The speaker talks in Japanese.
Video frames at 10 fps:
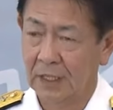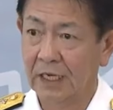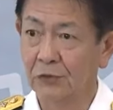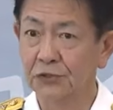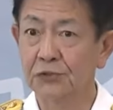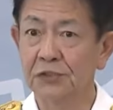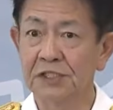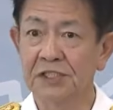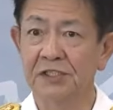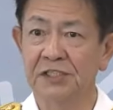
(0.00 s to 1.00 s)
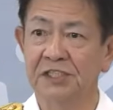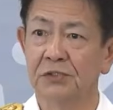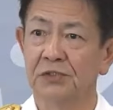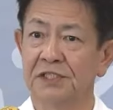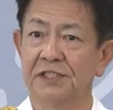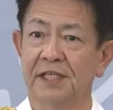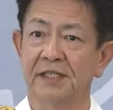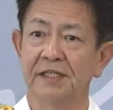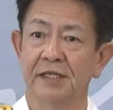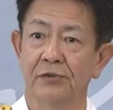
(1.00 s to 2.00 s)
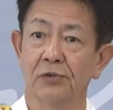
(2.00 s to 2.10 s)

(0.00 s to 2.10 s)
あの12日の時点で